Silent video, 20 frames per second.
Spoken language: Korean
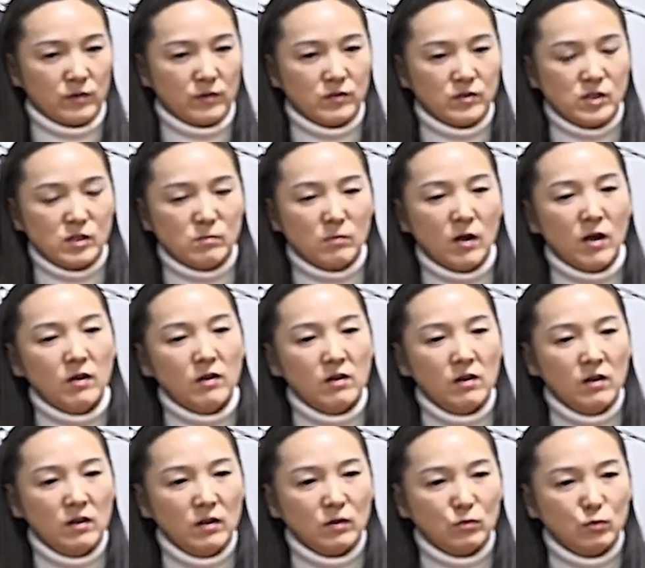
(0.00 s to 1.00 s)
그렇지만
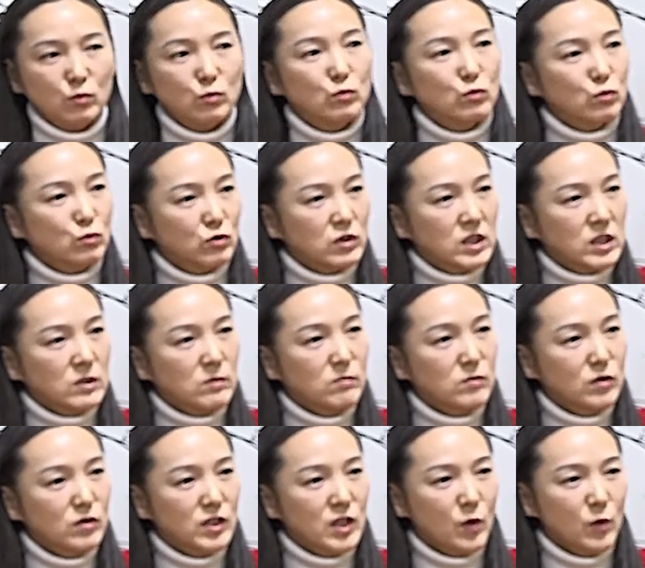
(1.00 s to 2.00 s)
국국도
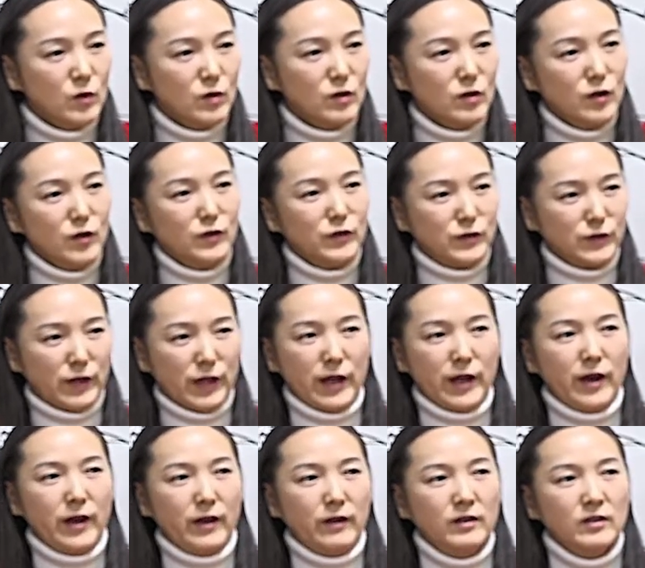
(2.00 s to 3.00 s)
70년 세월이
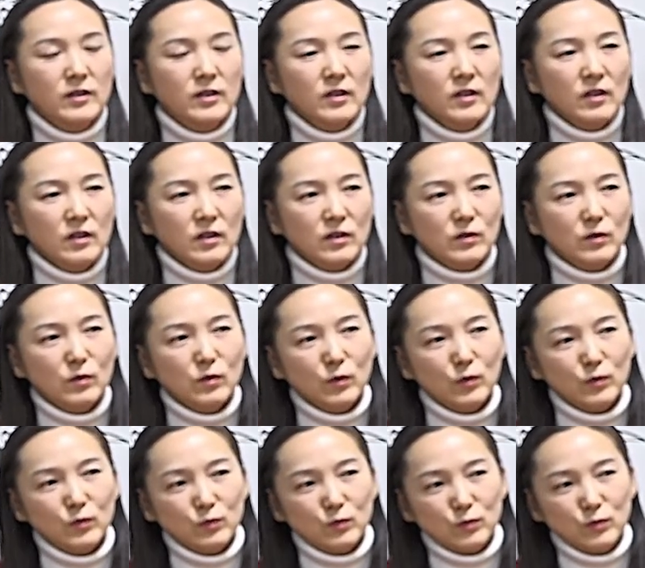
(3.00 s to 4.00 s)
흘렀는데 이런
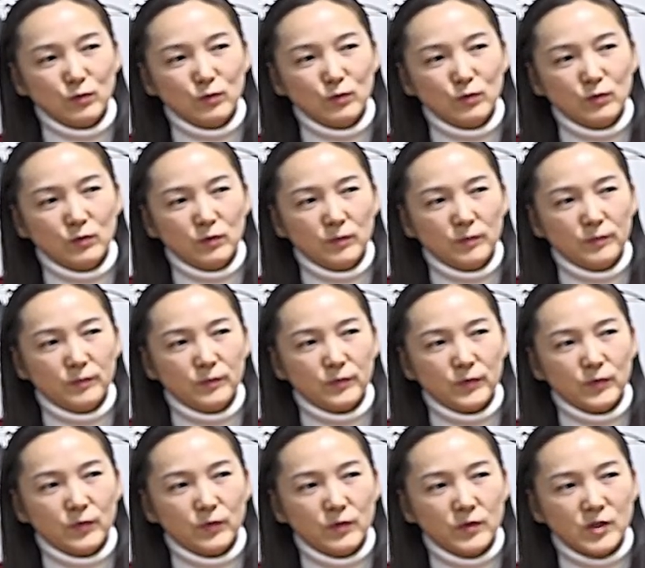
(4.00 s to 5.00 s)
것도
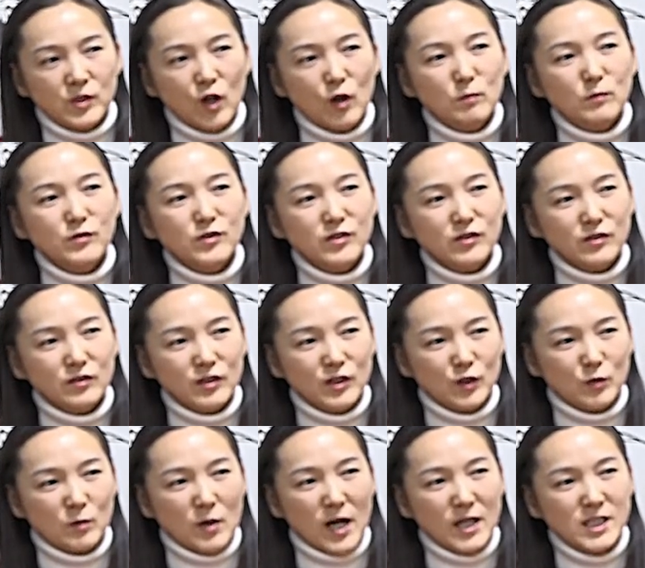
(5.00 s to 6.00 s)
우리 젊은 층들이
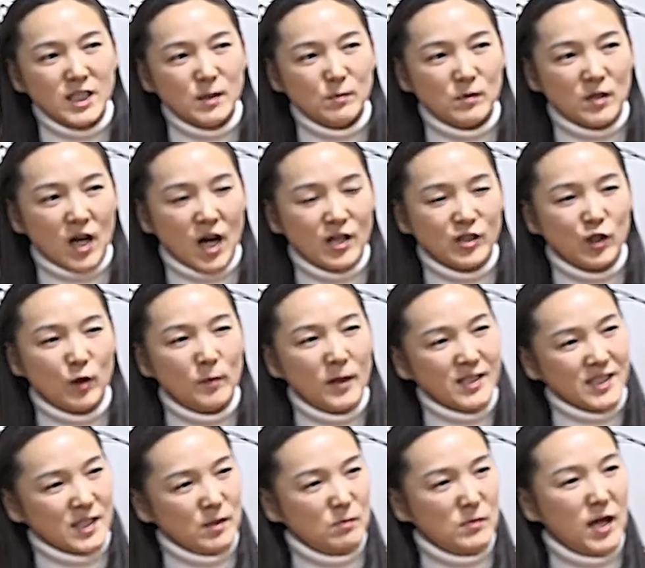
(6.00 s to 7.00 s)
좀 관심을
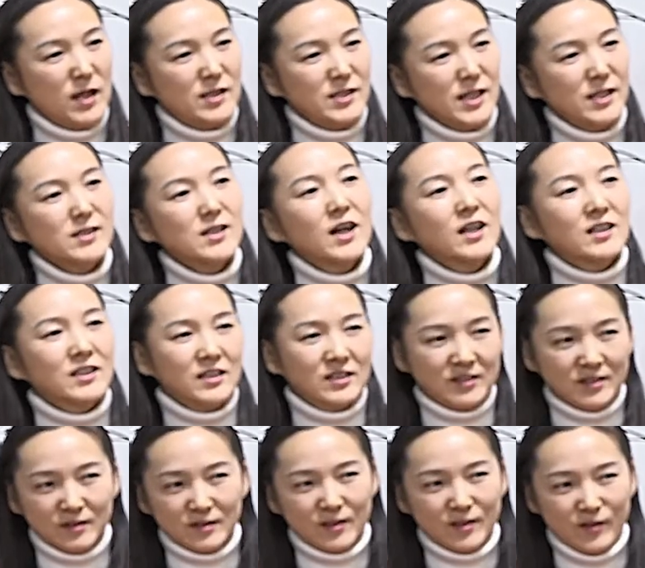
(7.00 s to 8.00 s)
가져봤으면 하는 생각이
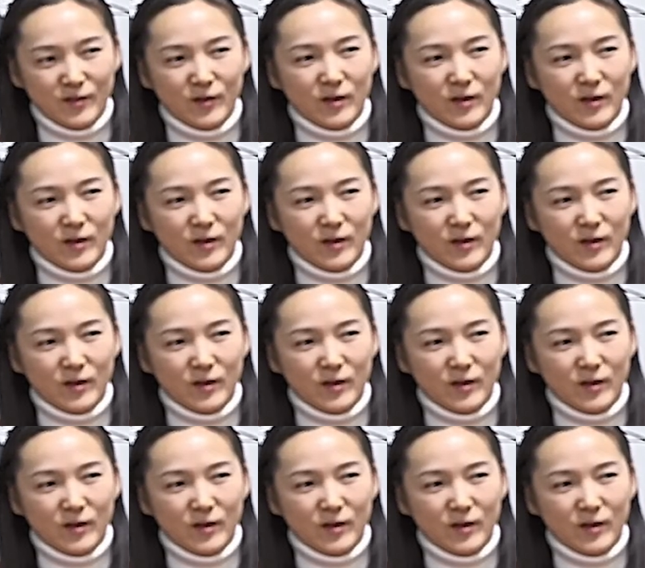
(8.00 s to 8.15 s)
들어요.